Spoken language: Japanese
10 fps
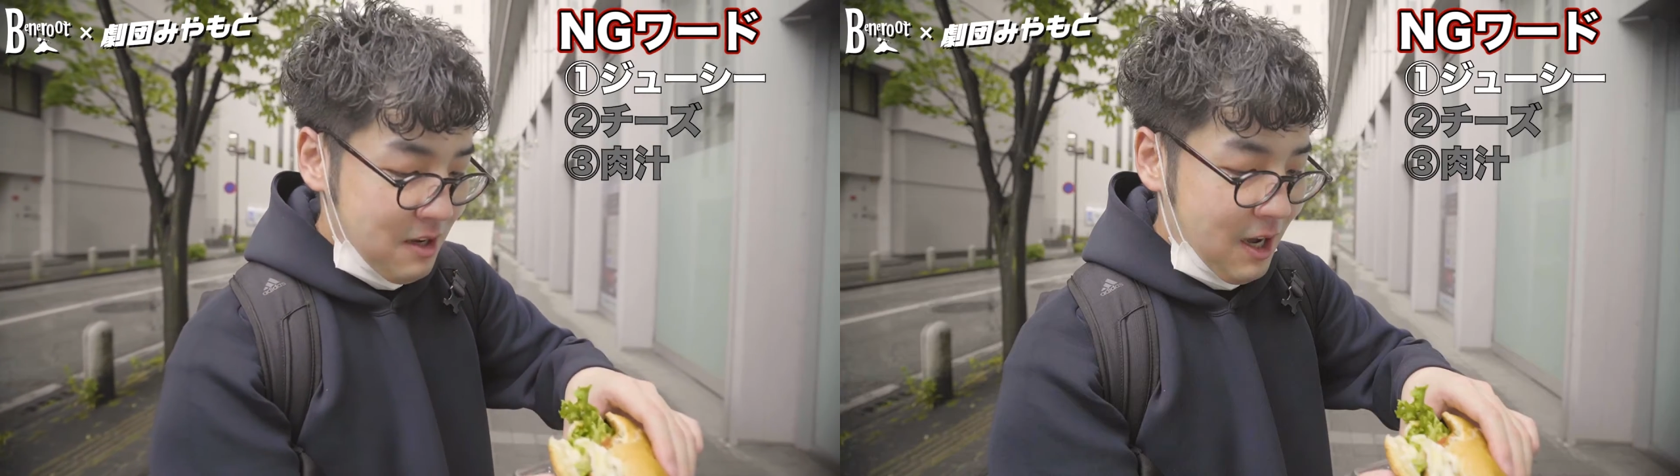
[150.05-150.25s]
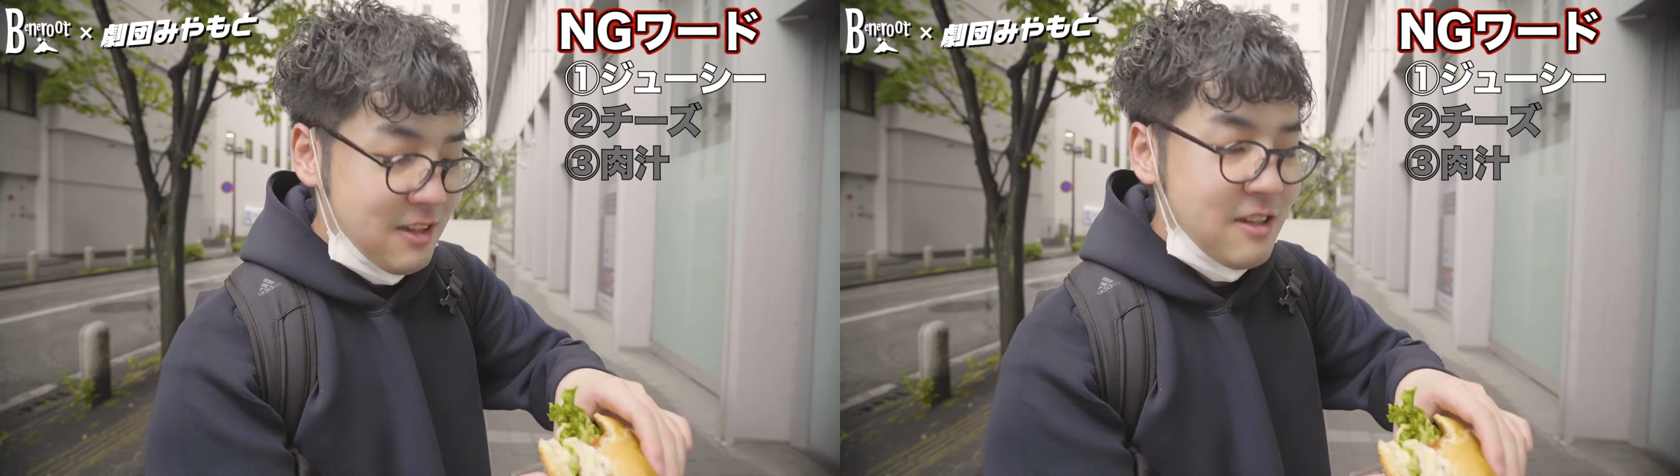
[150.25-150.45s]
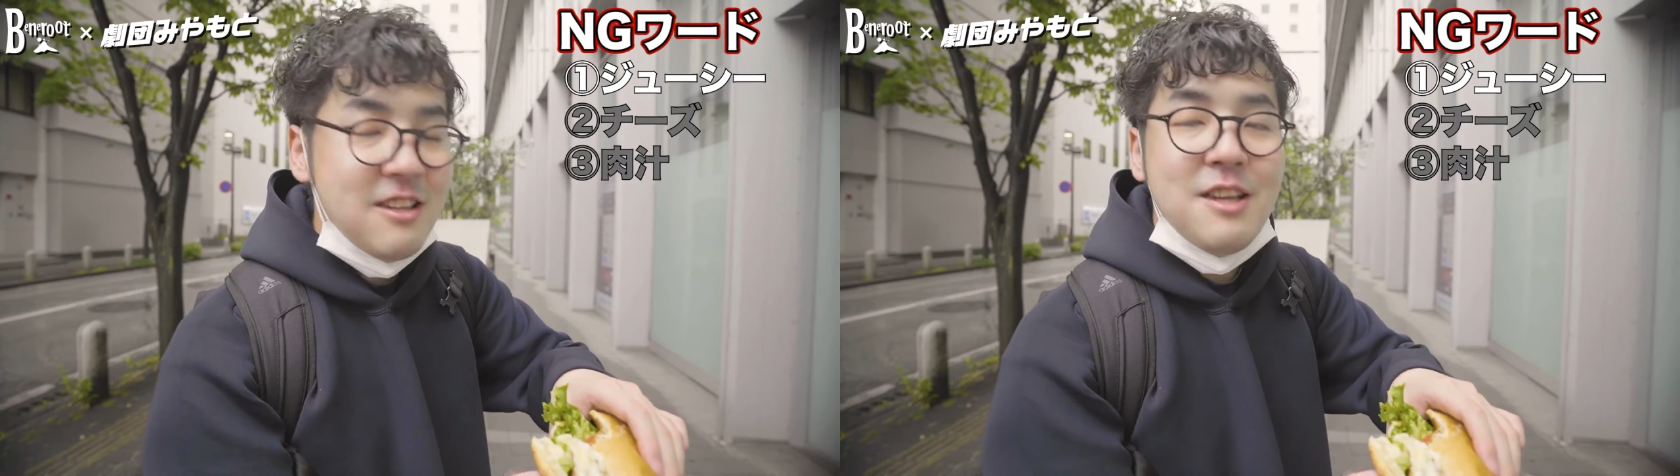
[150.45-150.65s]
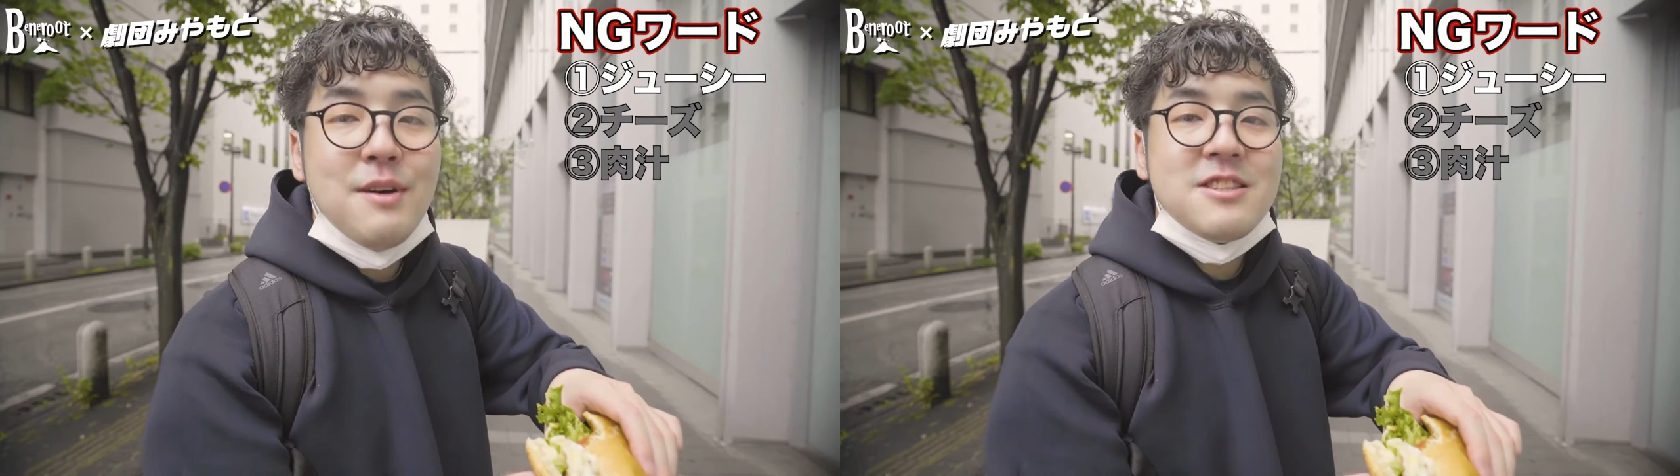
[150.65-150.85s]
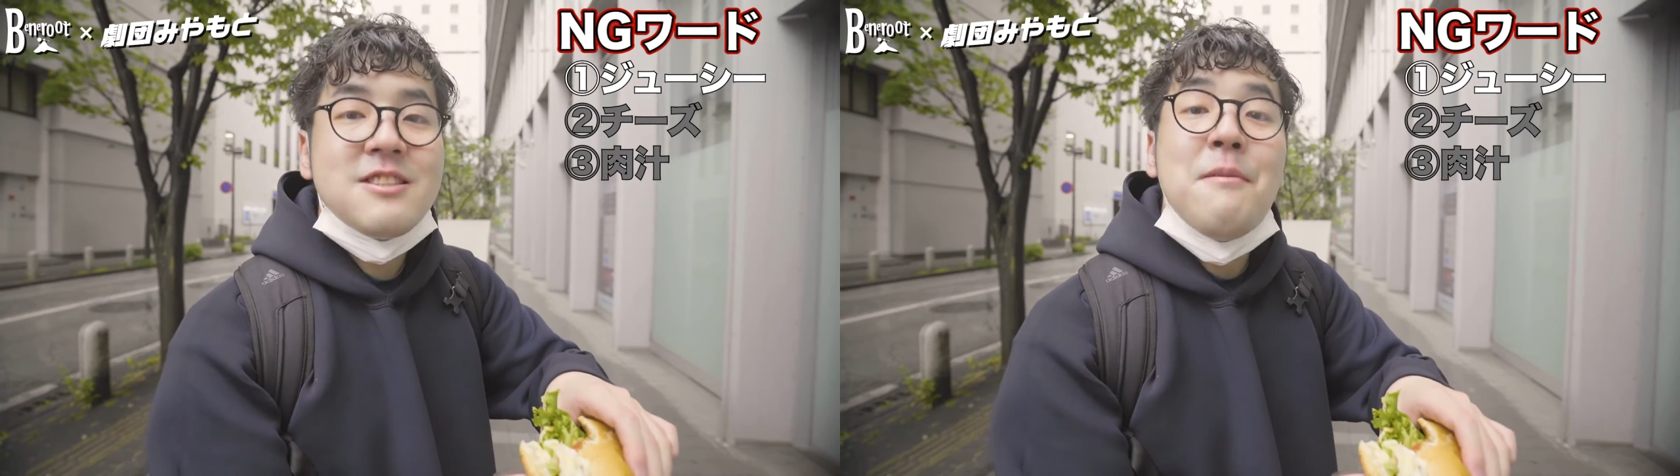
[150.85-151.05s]
片手で
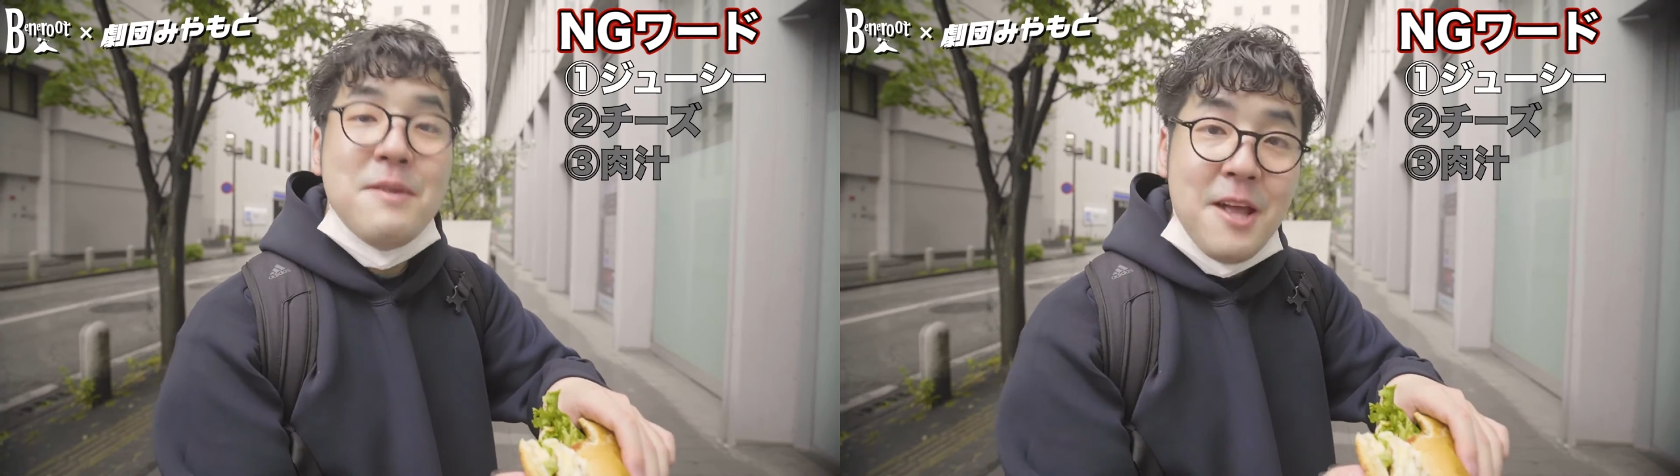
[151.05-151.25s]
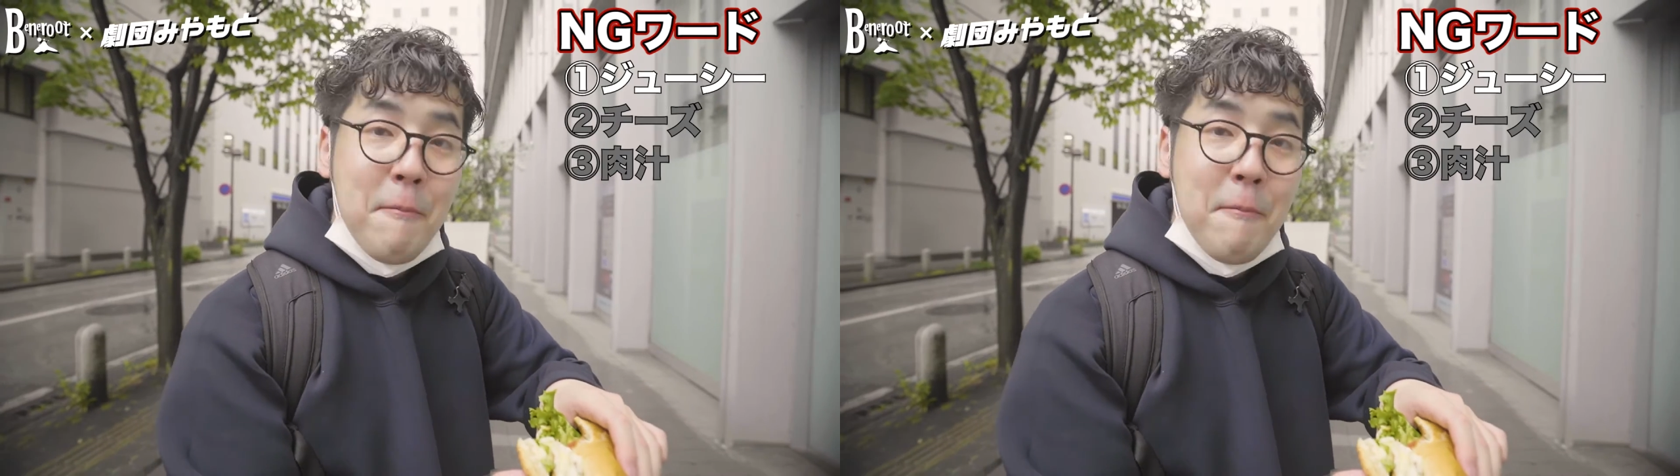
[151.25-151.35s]
はつかめな